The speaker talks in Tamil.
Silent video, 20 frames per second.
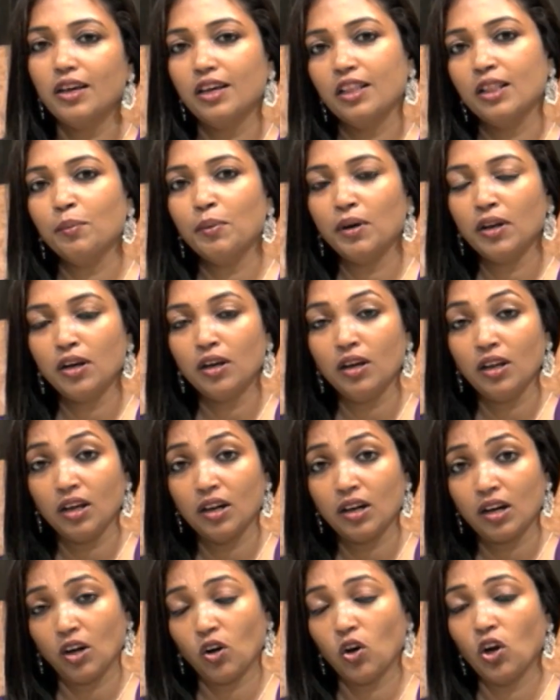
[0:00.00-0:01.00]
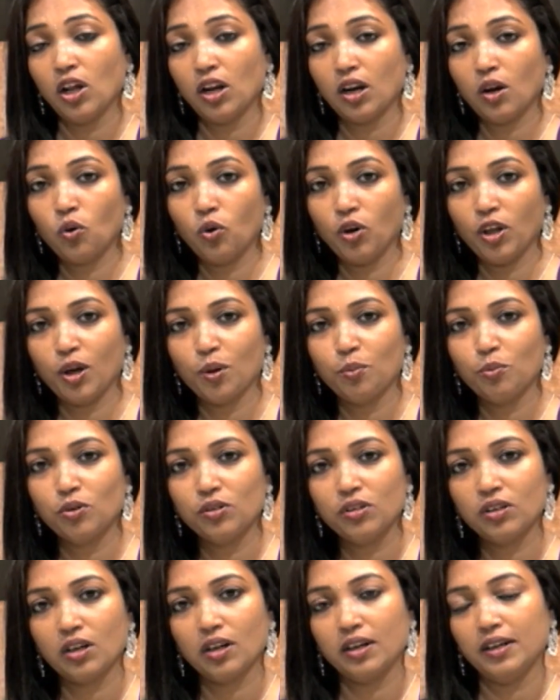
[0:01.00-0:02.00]
இந்த மாதிரி நீங்கள் ரெகுலராக
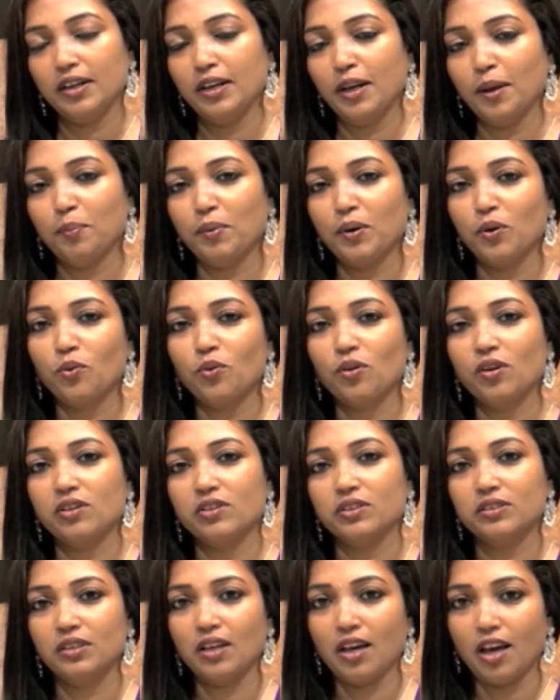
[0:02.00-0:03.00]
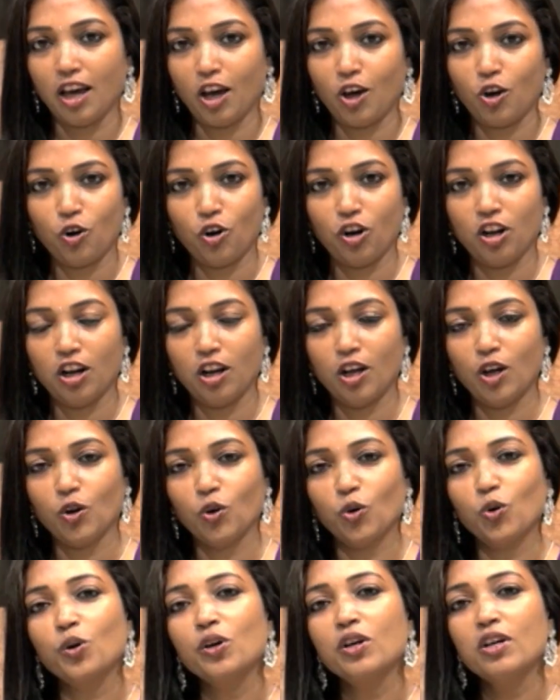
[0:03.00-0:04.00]
குடிக்கும்போது கண்டிப்பாக உங்களுக்கு வந்து ஹேரும்
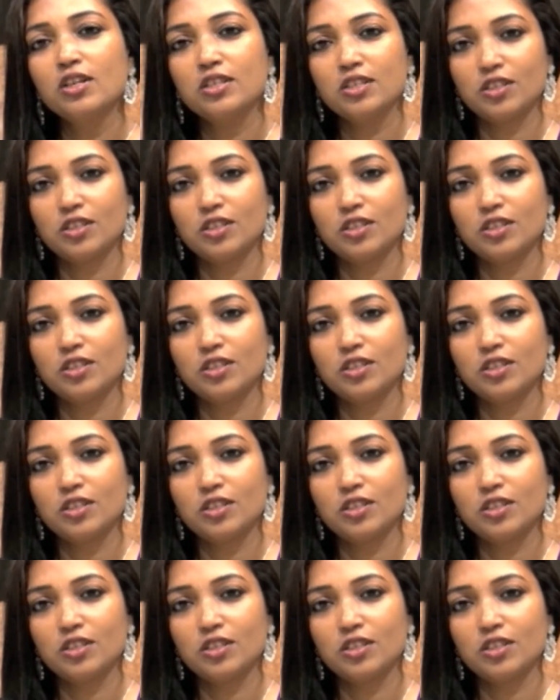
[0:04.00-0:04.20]
நல்லாயிருக்கும்